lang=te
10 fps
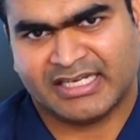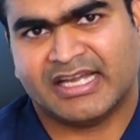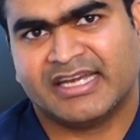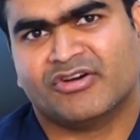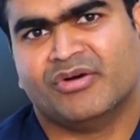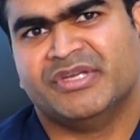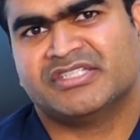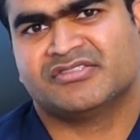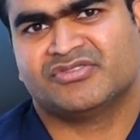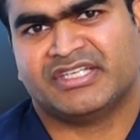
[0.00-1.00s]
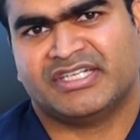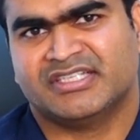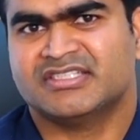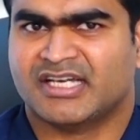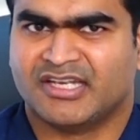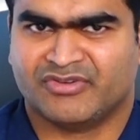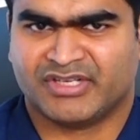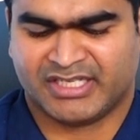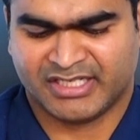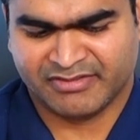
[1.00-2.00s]
ఇలాంటి కాంబినేషన్స్తో ఇంగ్రీడియంట్స్ చాలా
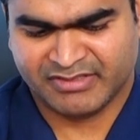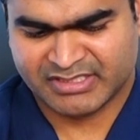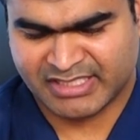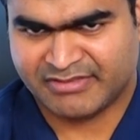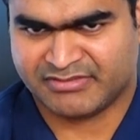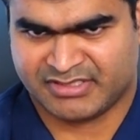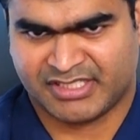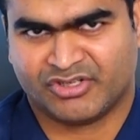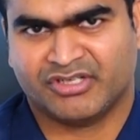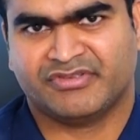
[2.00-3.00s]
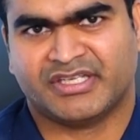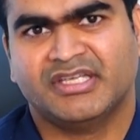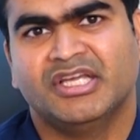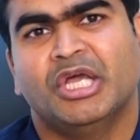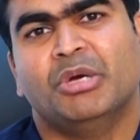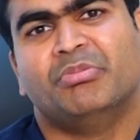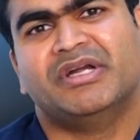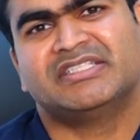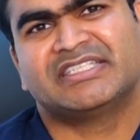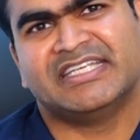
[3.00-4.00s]
ఉన్నాయి అంటే ఇవి సేఫ్ రైట్ ఫ్రీ
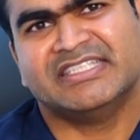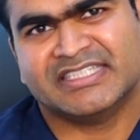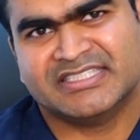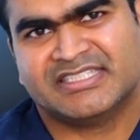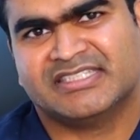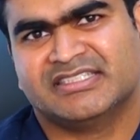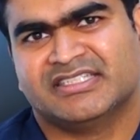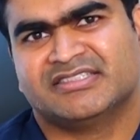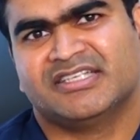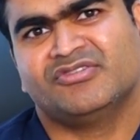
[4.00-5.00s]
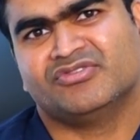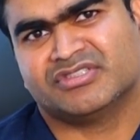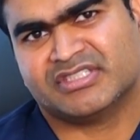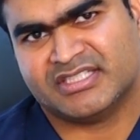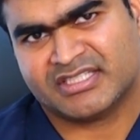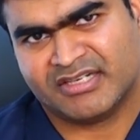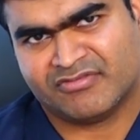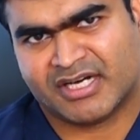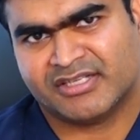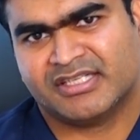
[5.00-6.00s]
బట్ స్కిన్ని సెన్సిటైజ్ చేస్తాయి కొంచెం సన్ స్క్రీన్
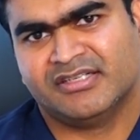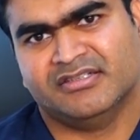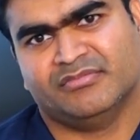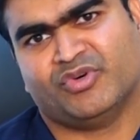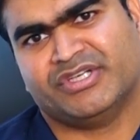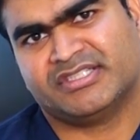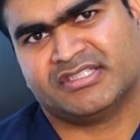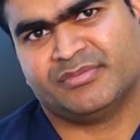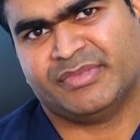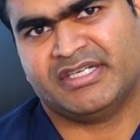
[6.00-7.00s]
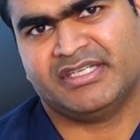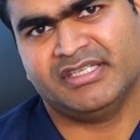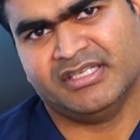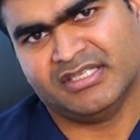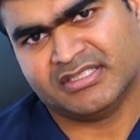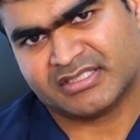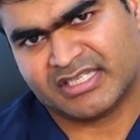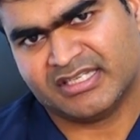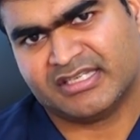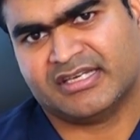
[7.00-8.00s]
వాడతా మాయిశ్చరైజర్ పెట్టి
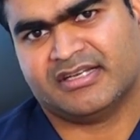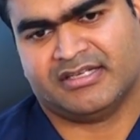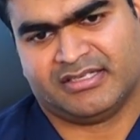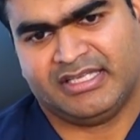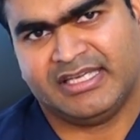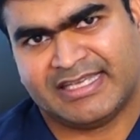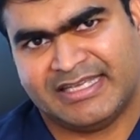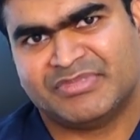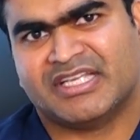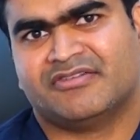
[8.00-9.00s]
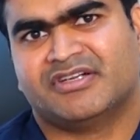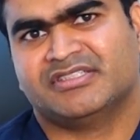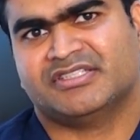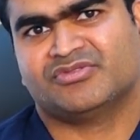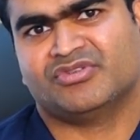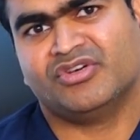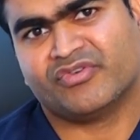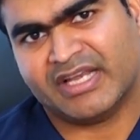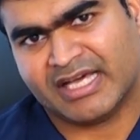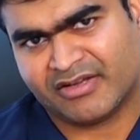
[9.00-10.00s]
స్కిన్ క్రీ ఈ క్రీమ్స్ని అలవాటు చేసుకోండి
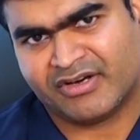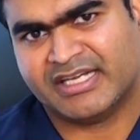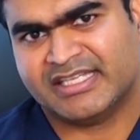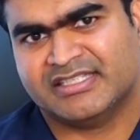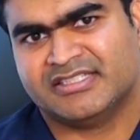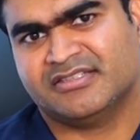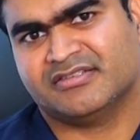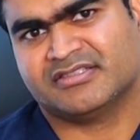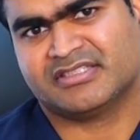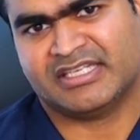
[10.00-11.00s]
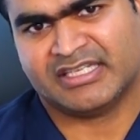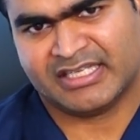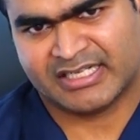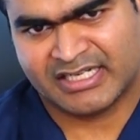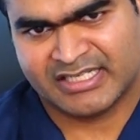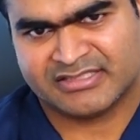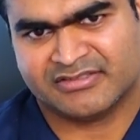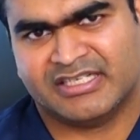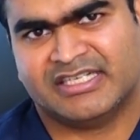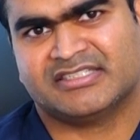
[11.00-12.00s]
ఒకవేళ అలవాటు అయింది స్కిన్కి రెడ్నెస్
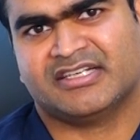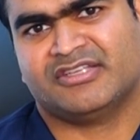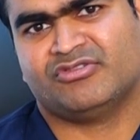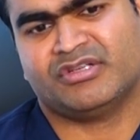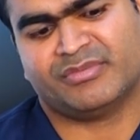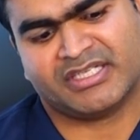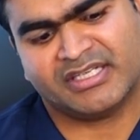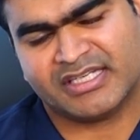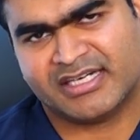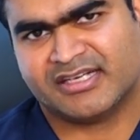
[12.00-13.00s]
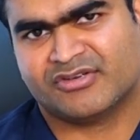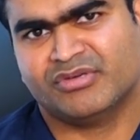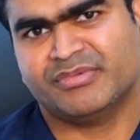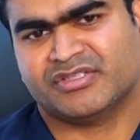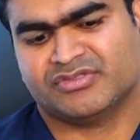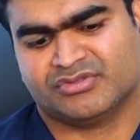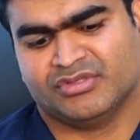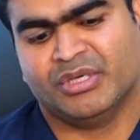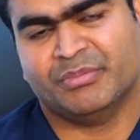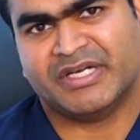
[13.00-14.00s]
ఇరిటేషన్ లేదు అంటే మటుకి డైరెక్ట్గా కూడా పెట్టచ్చు
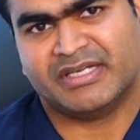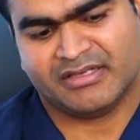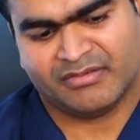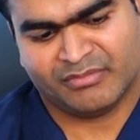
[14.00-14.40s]
బట్